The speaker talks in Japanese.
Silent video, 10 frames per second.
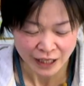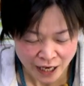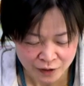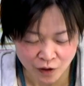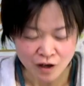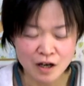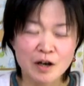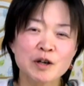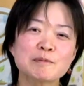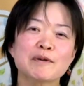ねそう
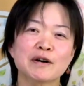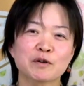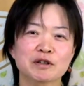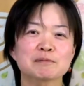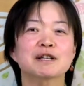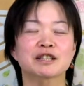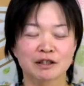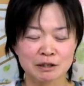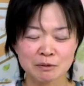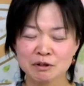クマは殺しません
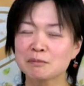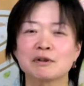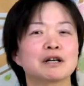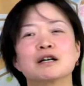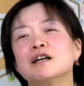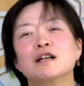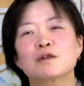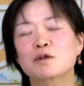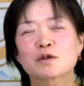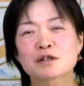私もクマは
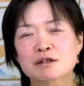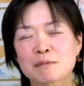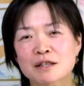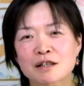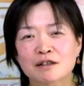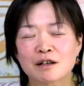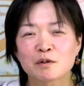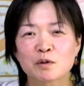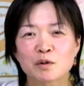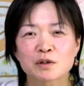殺しませんとか
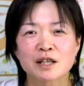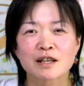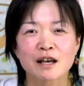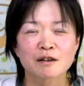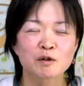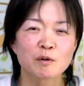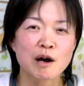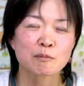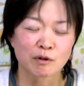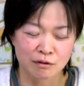殺せない
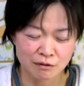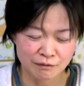怖いもん